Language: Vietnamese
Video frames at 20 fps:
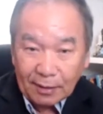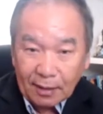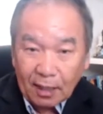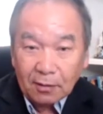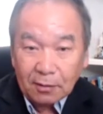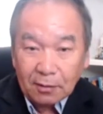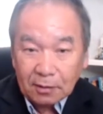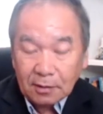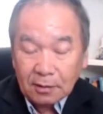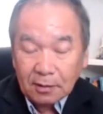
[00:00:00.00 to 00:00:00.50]
đó
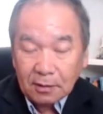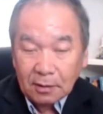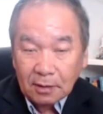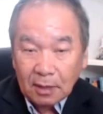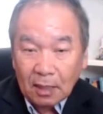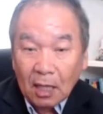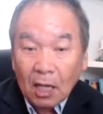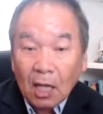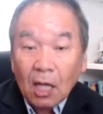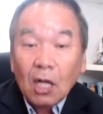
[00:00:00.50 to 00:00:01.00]

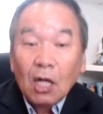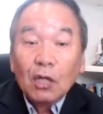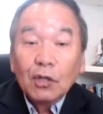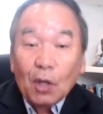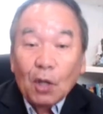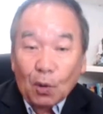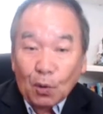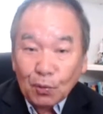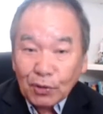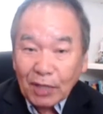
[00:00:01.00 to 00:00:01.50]

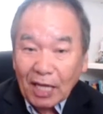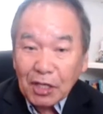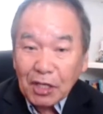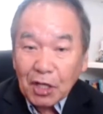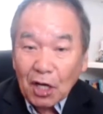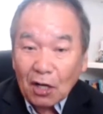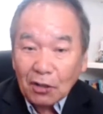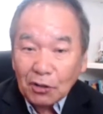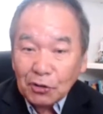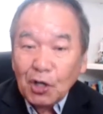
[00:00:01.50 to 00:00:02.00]
thầu lúc đấy
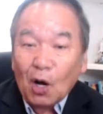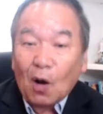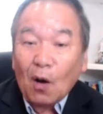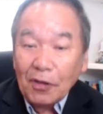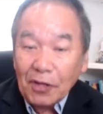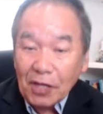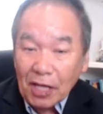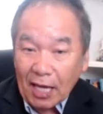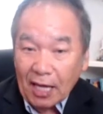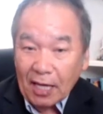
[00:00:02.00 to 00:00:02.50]
chờ rõ
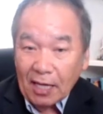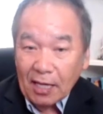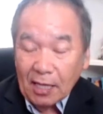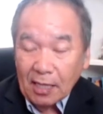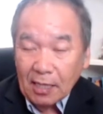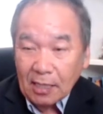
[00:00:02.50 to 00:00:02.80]
nhẹ